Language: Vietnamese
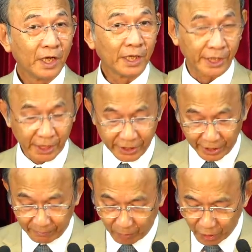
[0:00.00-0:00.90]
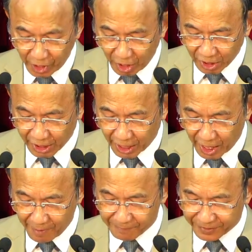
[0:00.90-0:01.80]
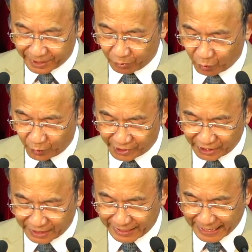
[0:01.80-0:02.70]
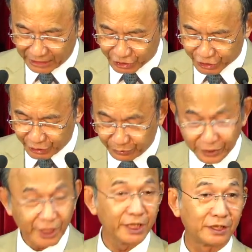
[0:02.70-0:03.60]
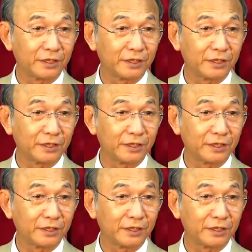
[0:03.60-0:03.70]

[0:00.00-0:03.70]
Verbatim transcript: nhưng diền mối đó kèm theo quyền năng siêu nhiên